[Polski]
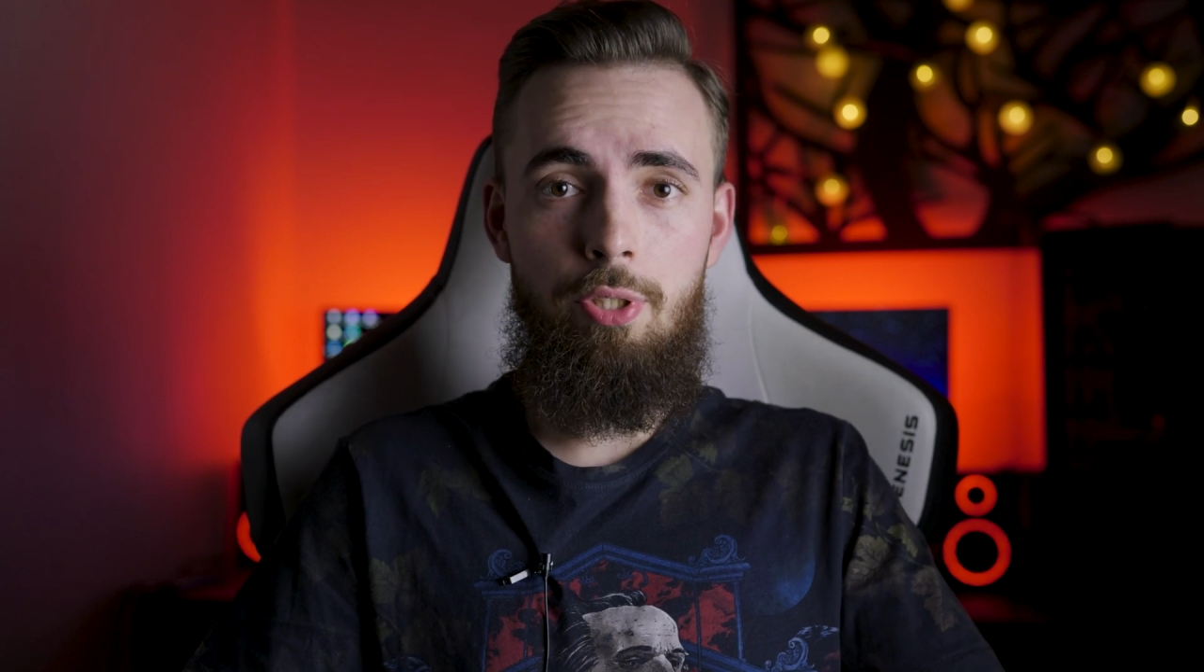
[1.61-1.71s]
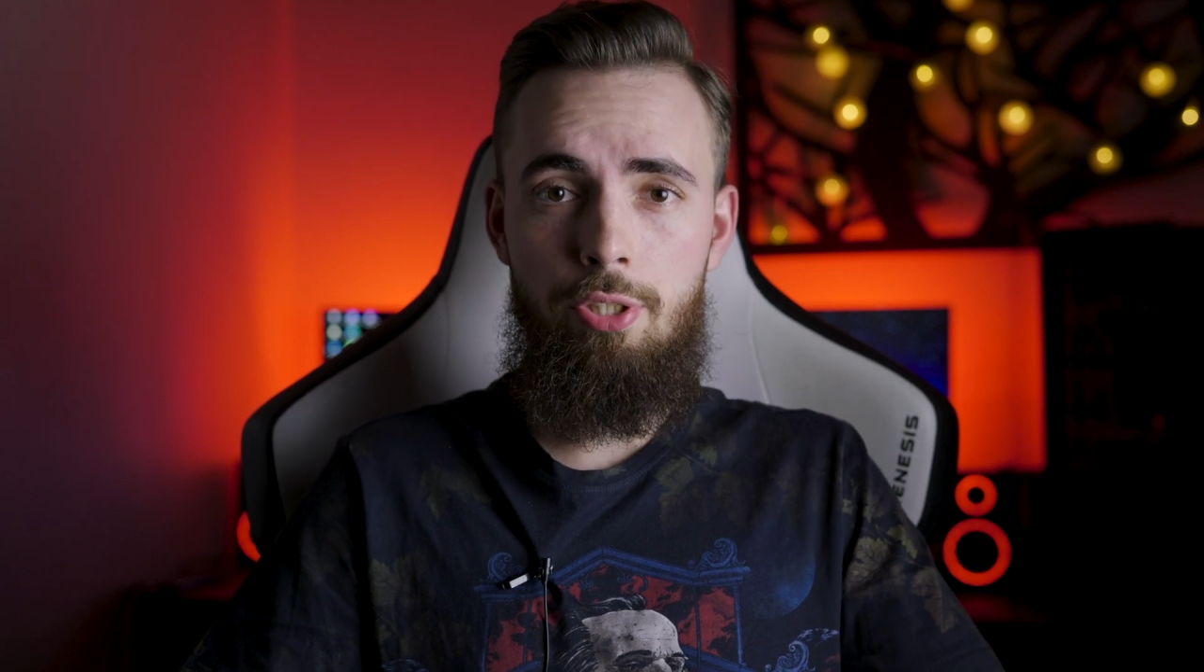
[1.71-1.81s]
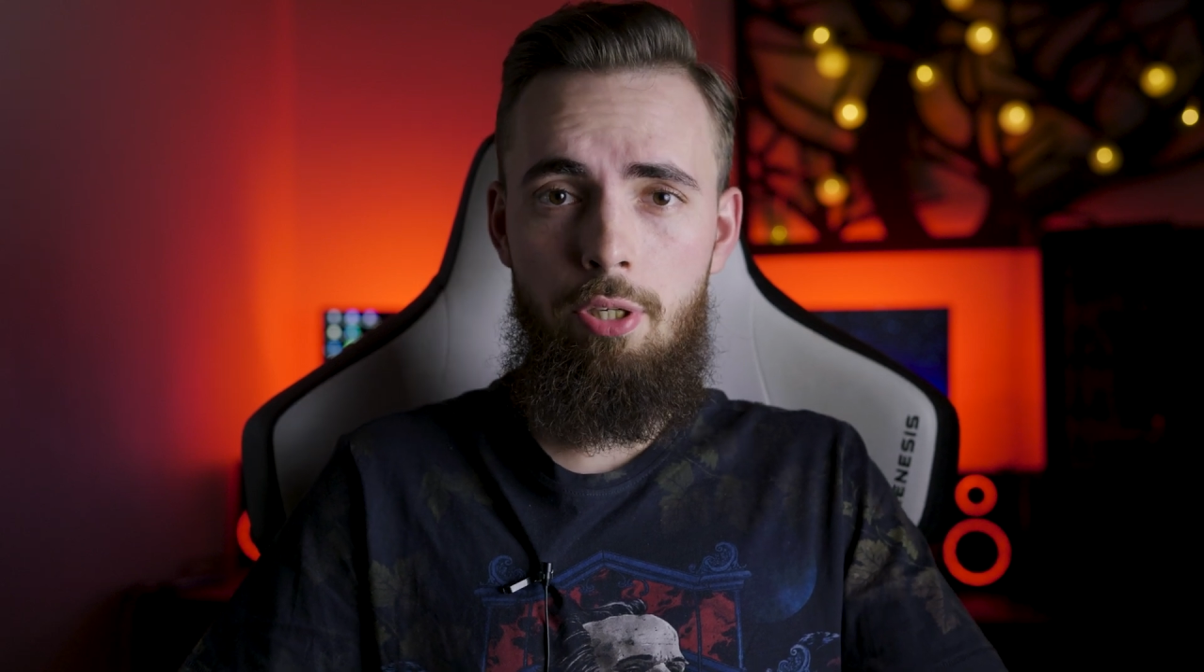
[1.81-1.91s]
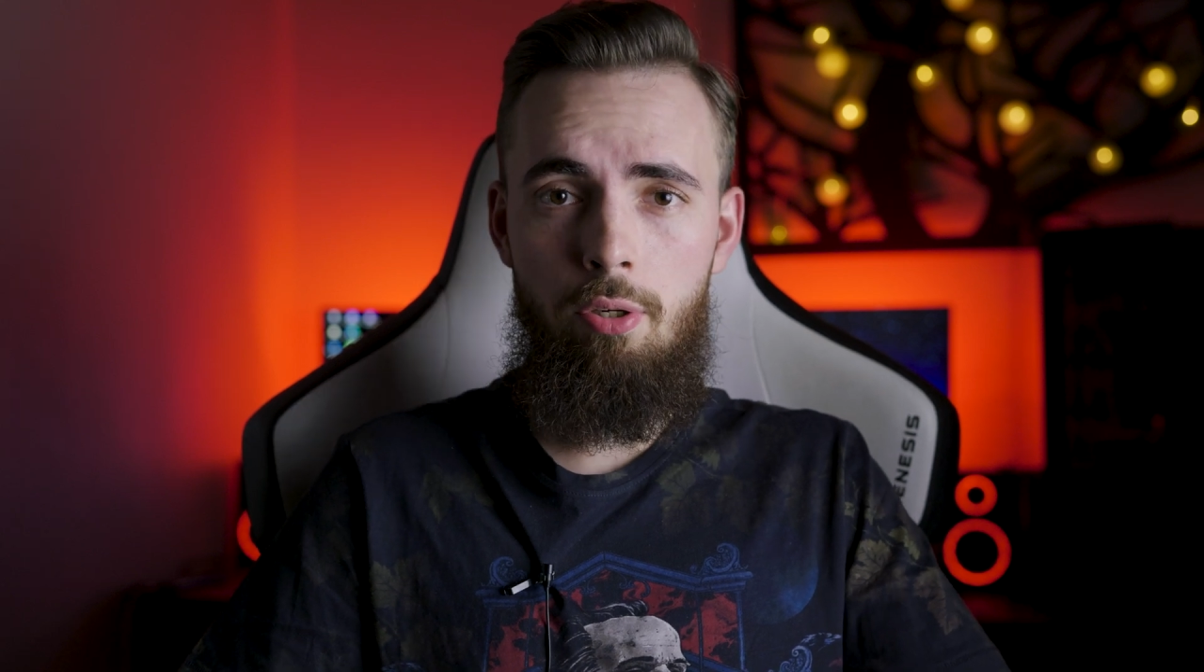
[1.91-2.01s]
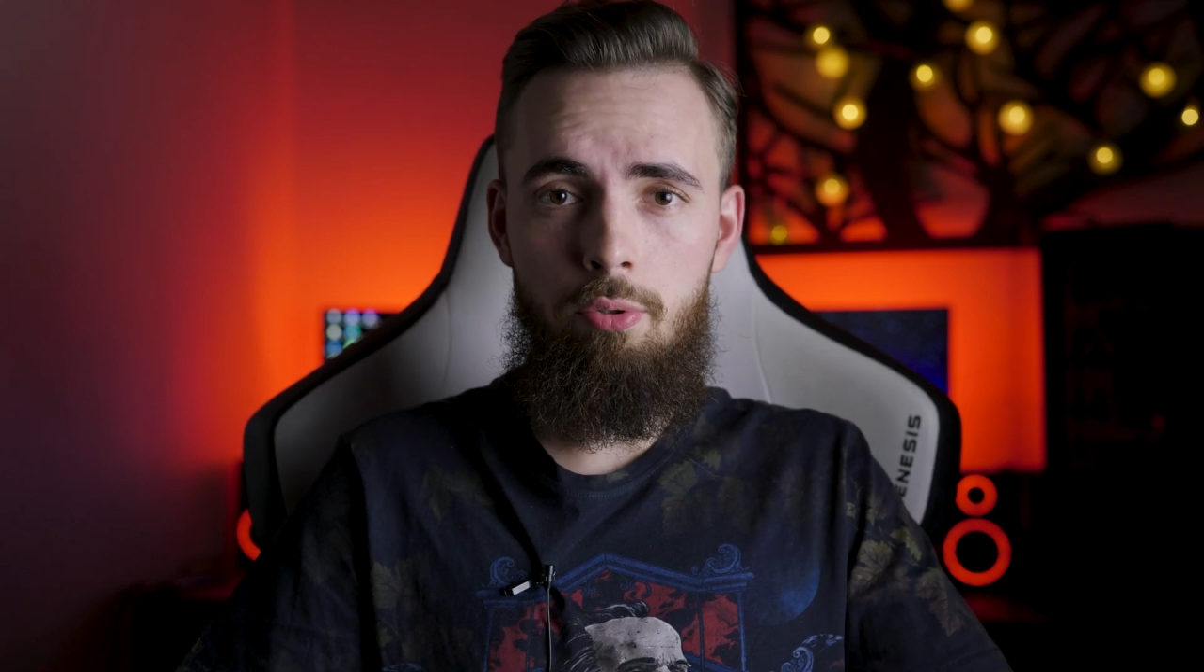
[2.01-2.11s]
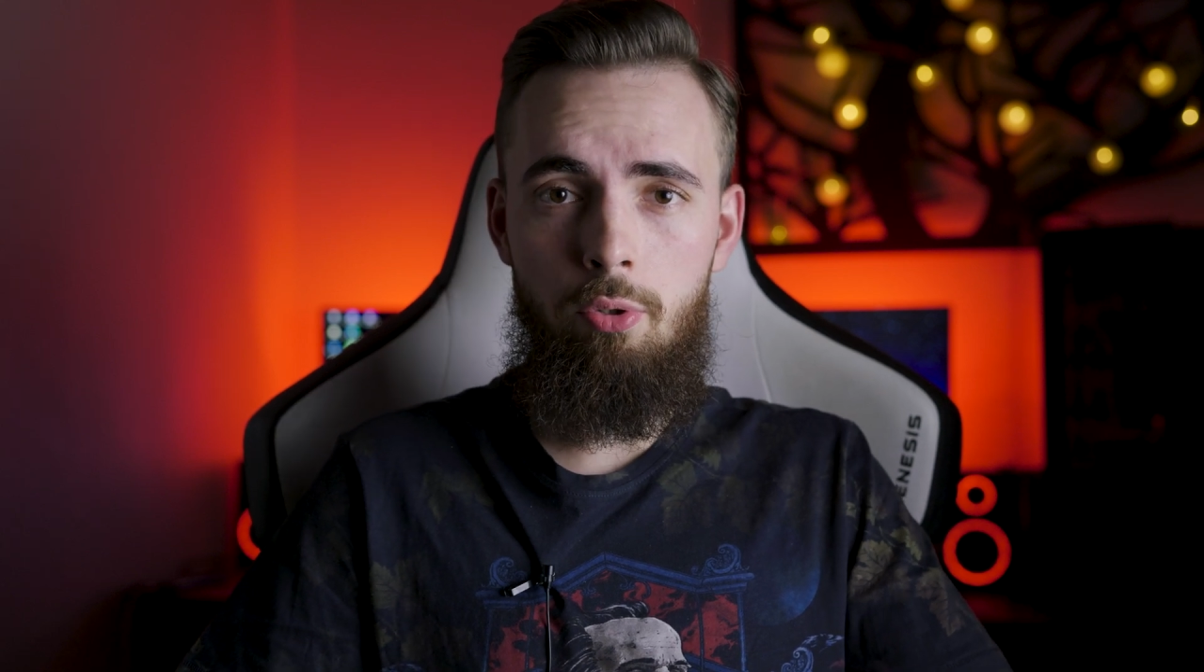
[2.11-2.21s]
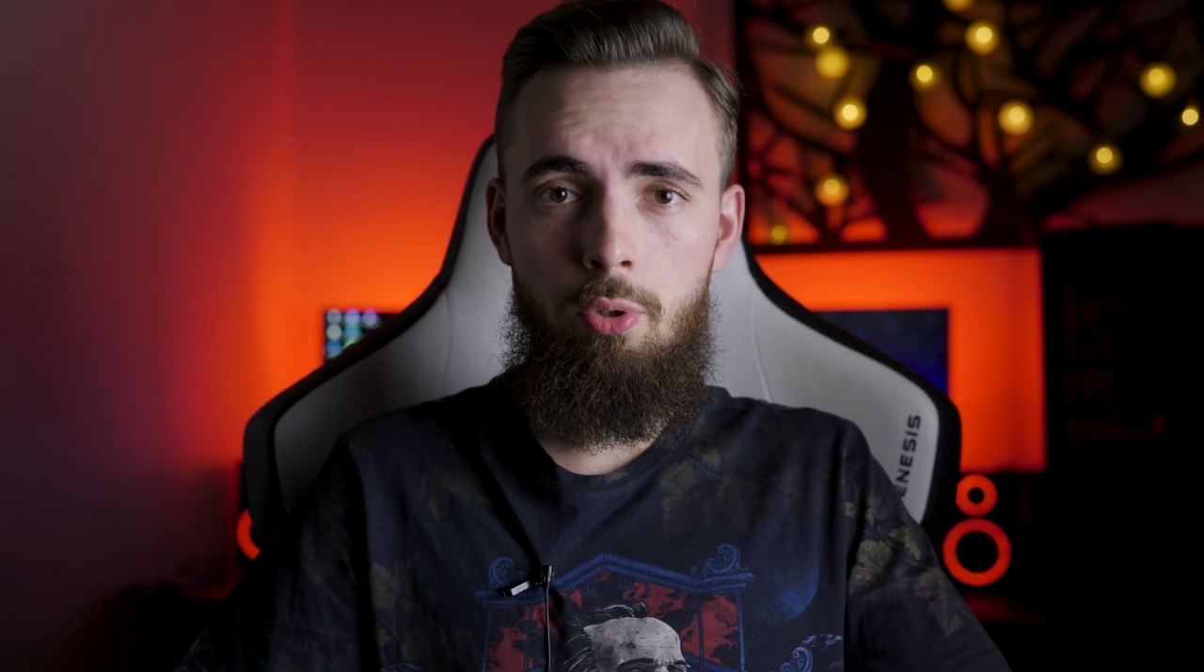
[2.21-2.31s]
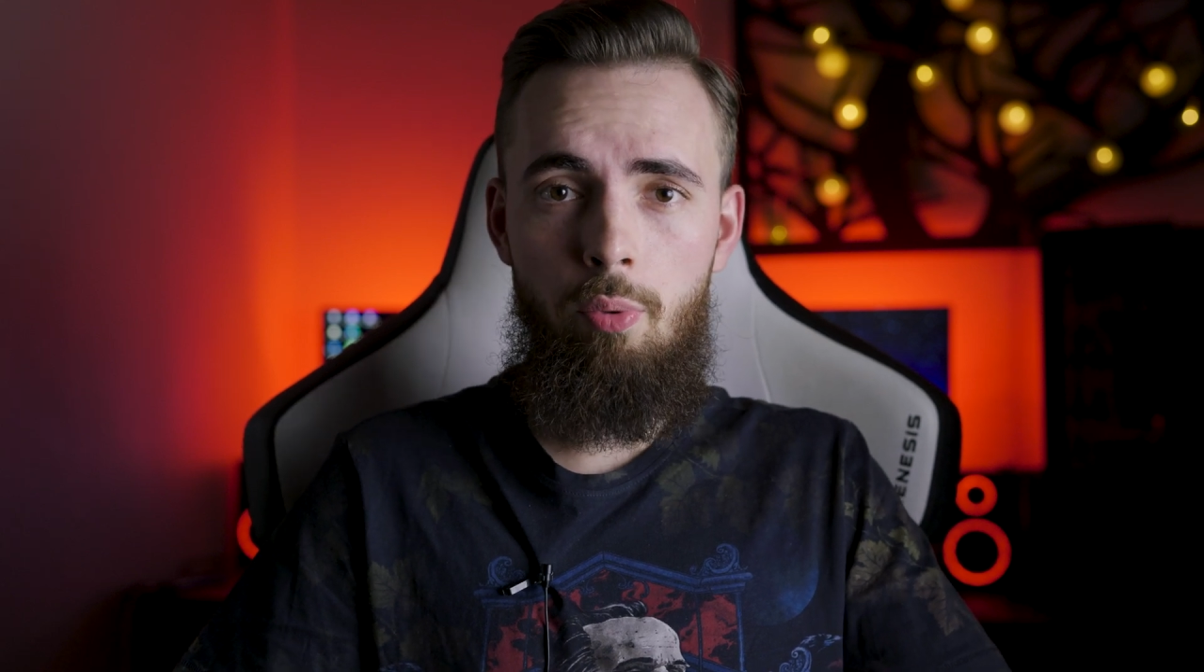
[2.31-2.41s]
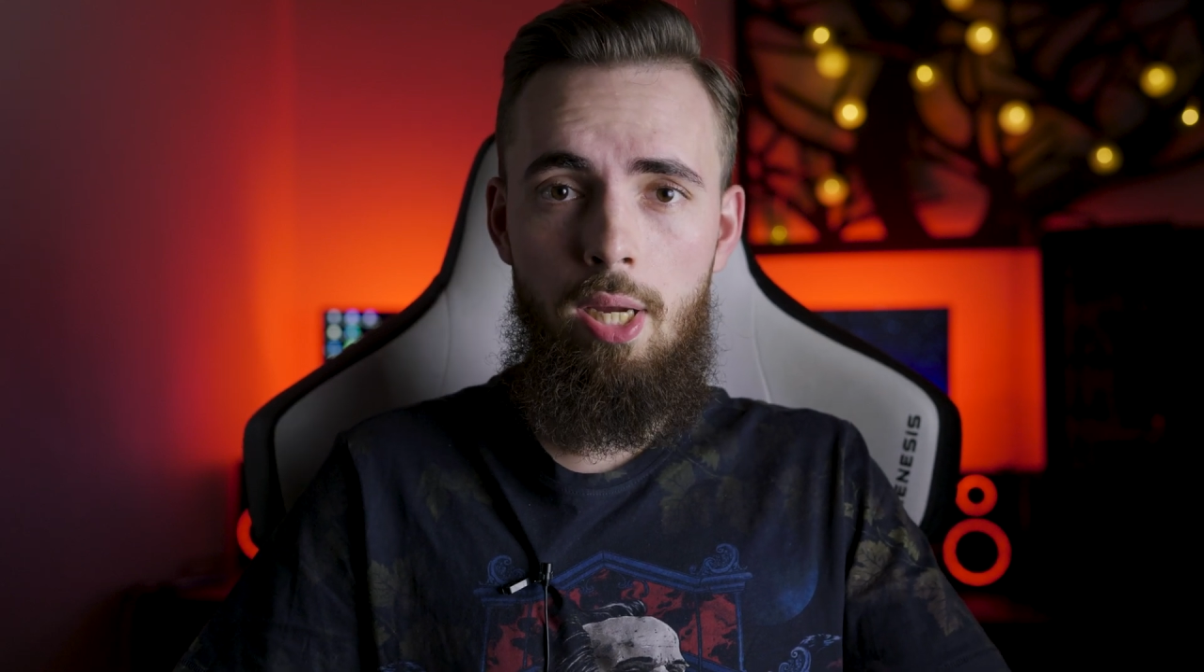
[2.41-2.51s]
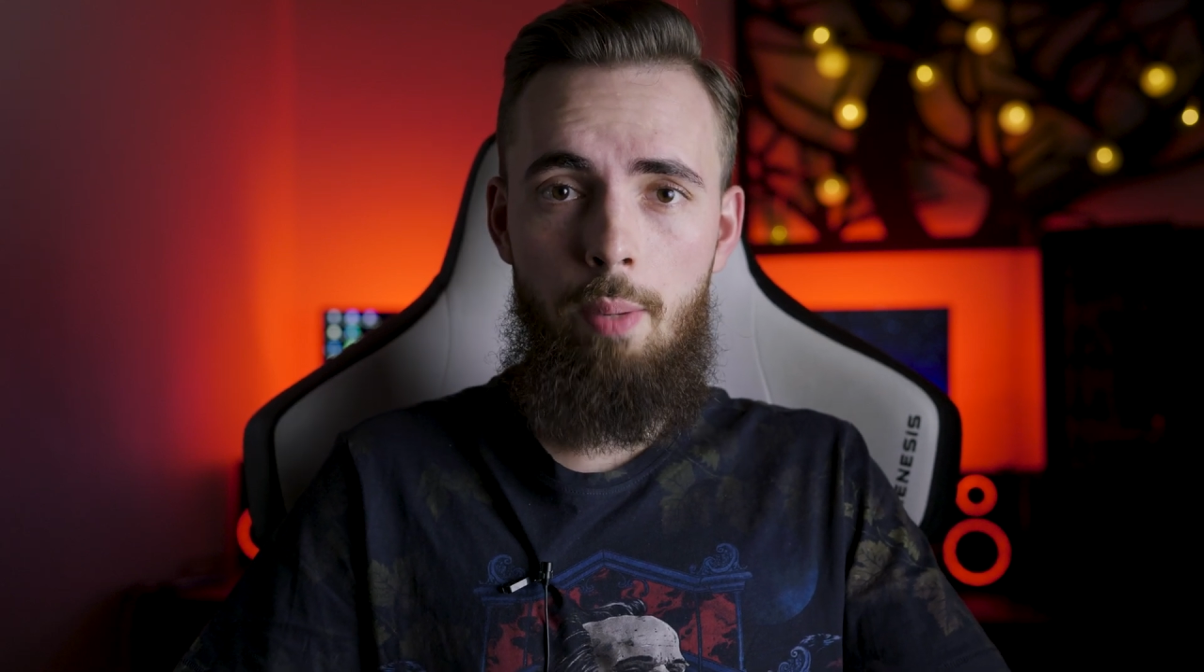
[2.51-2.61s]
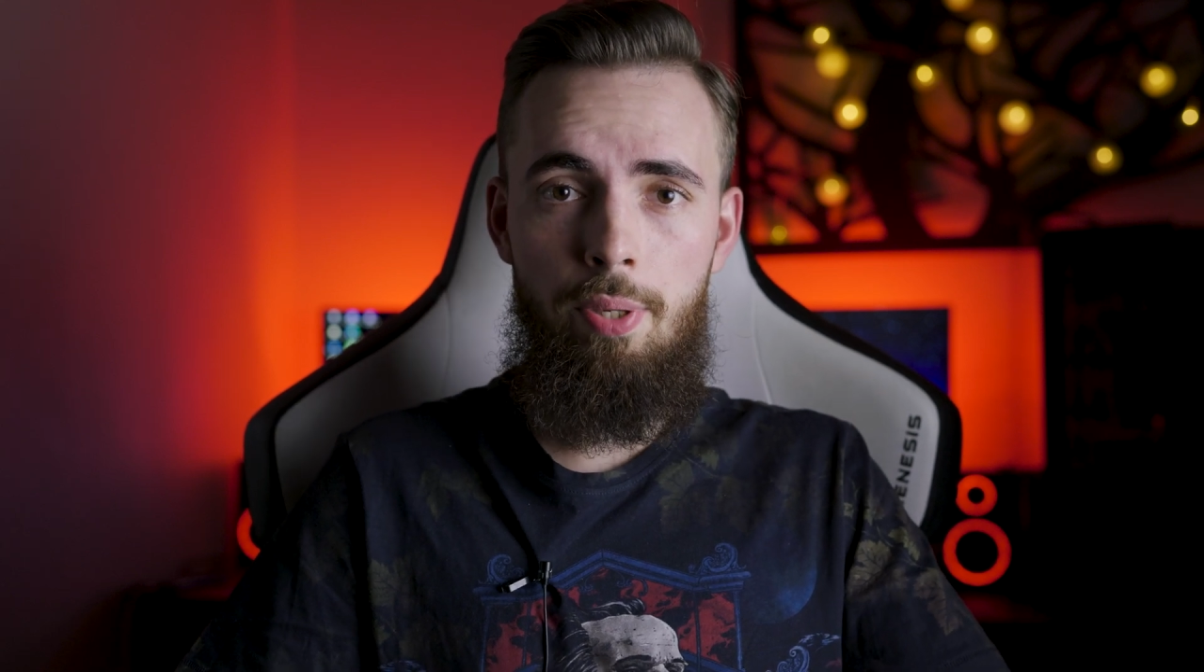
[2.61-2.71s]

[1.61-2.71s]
mniejszego od Noctuły,